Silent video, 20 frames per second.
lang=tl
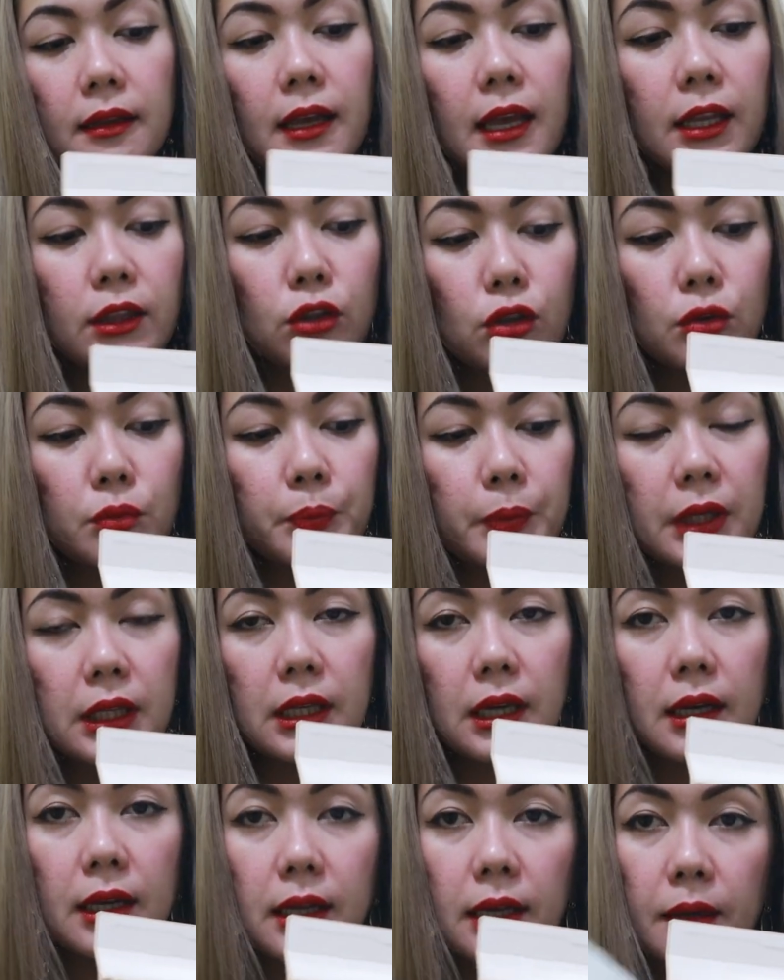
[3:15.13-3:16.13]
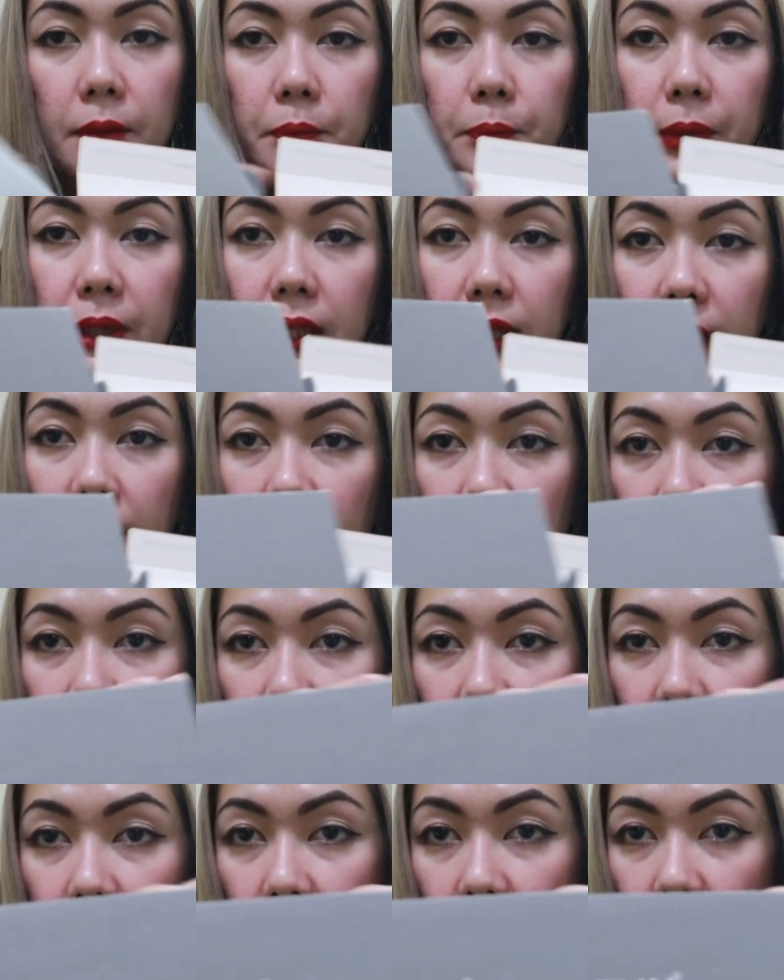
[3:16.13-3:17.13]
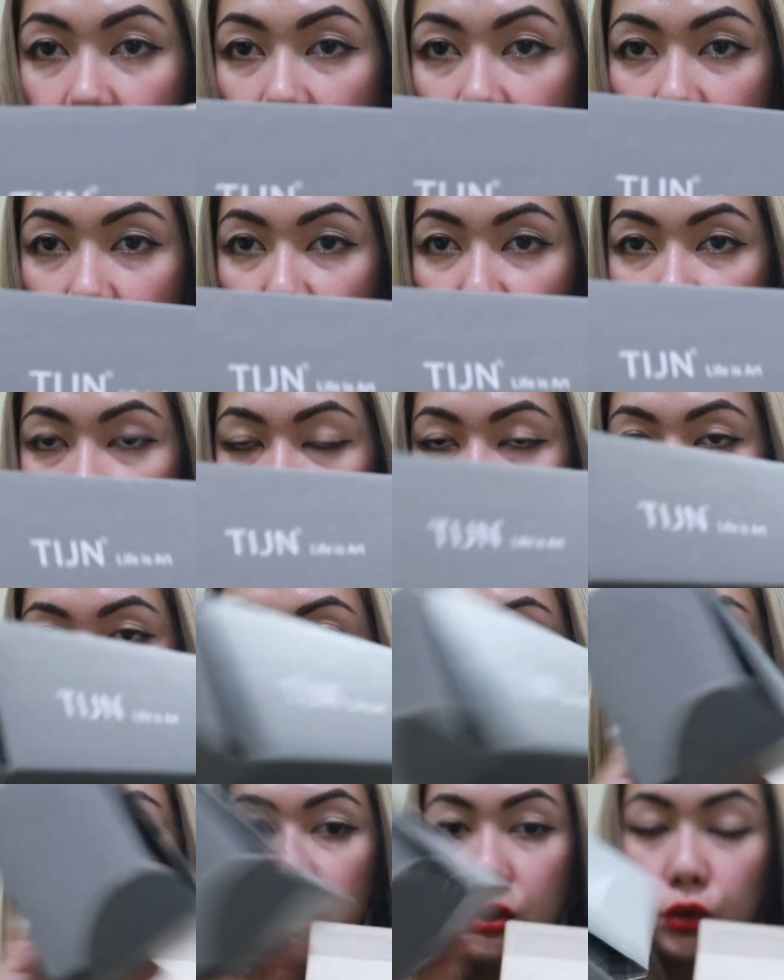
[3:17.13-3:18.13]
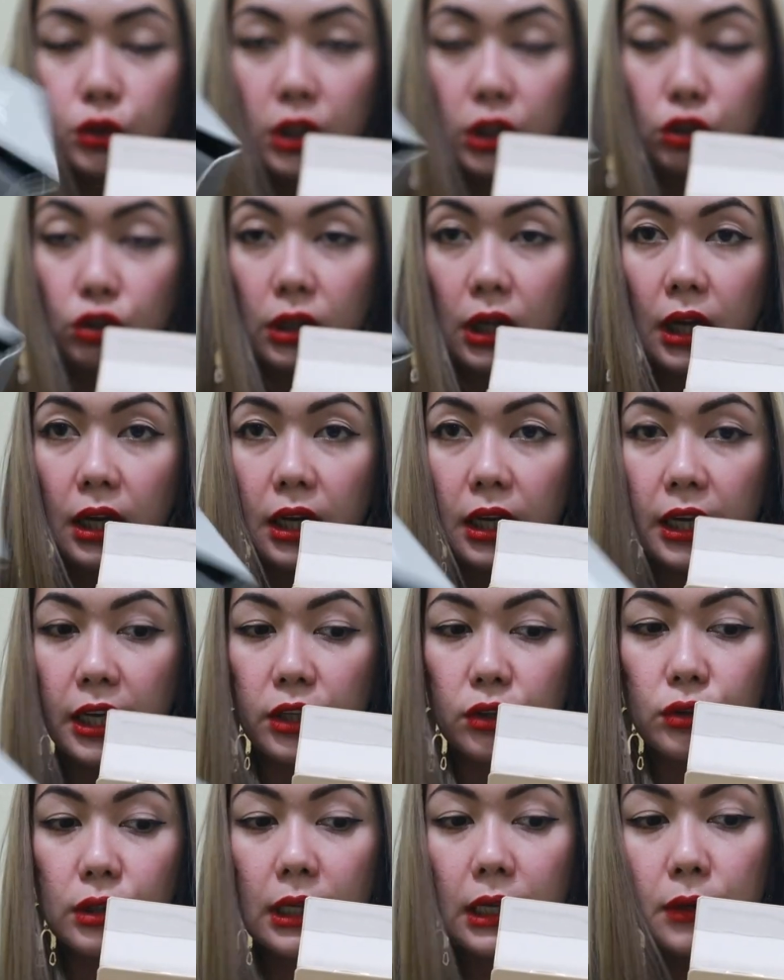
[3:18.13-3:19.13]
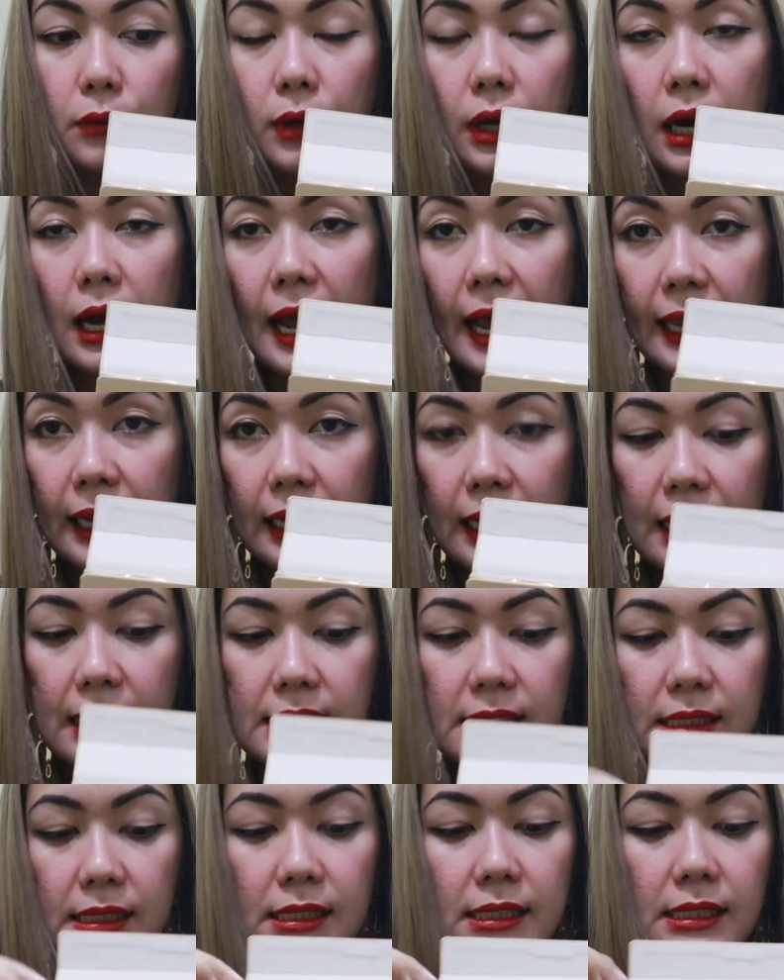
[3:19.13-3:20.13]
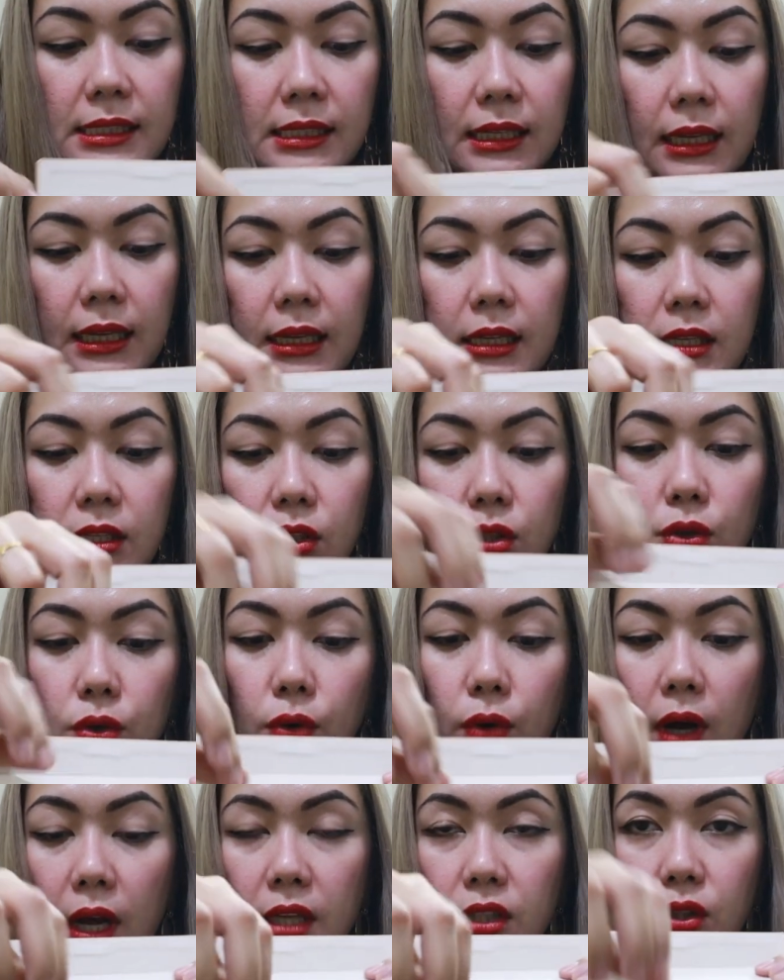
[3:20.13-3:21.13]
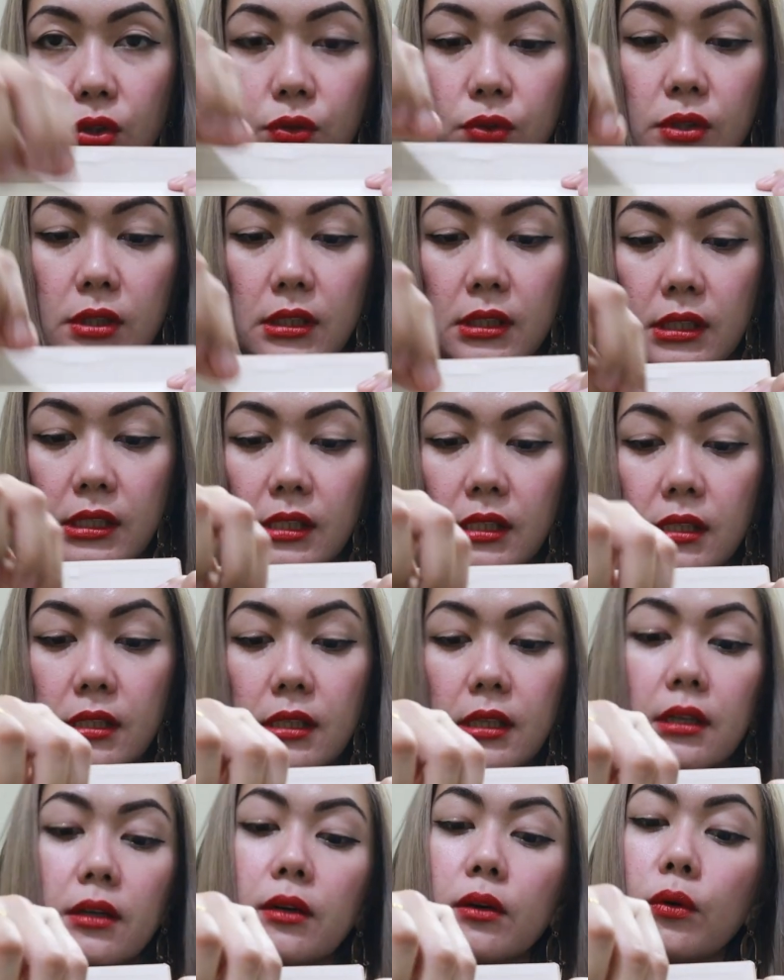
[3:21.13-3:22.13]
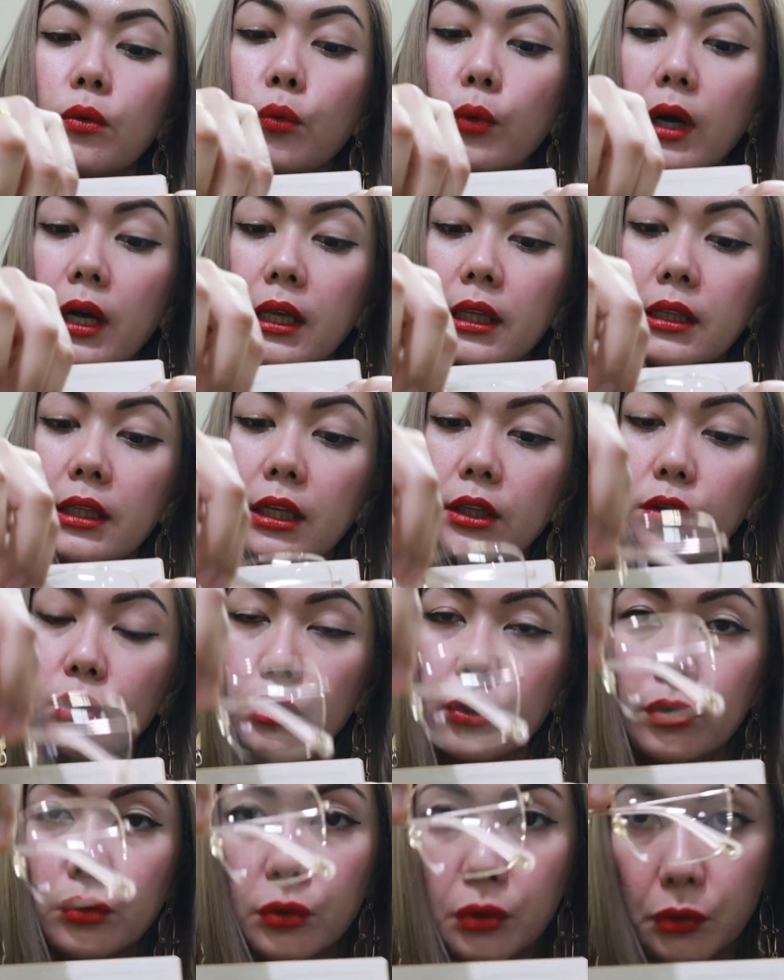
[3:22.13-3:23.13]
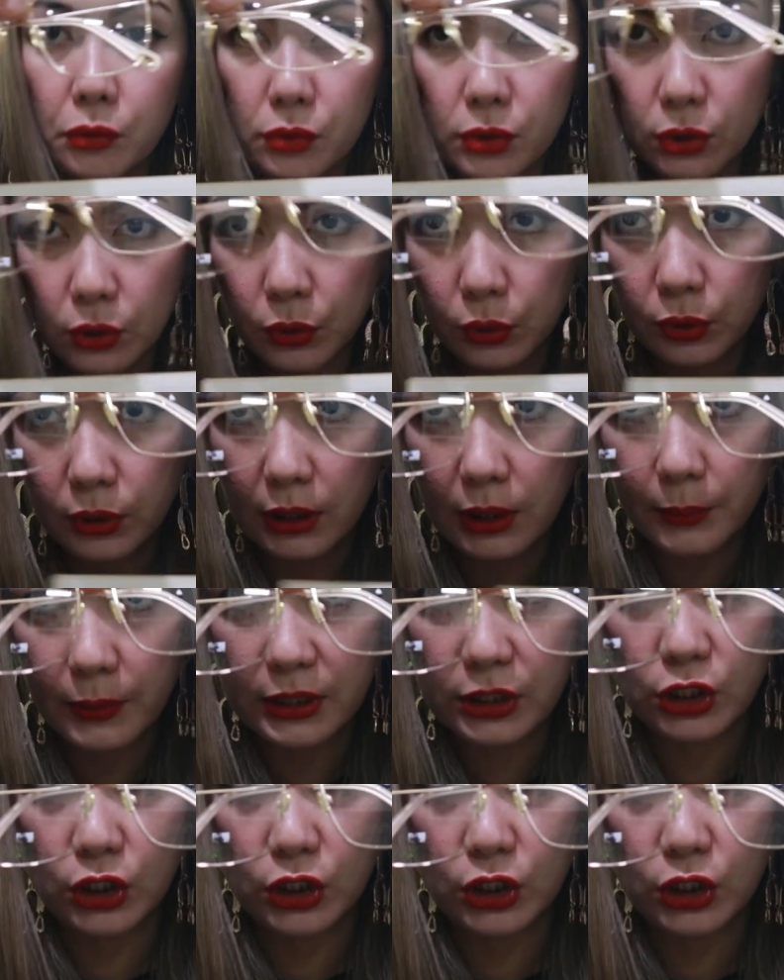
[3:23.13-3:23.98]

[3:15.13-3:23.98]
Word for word: Ito yung pinaka pinaglalagyan nila. Ayan siya. So, dito nakalagay yung dalawang eyeglasses. So, I chose this one. Ito yung rose gold naman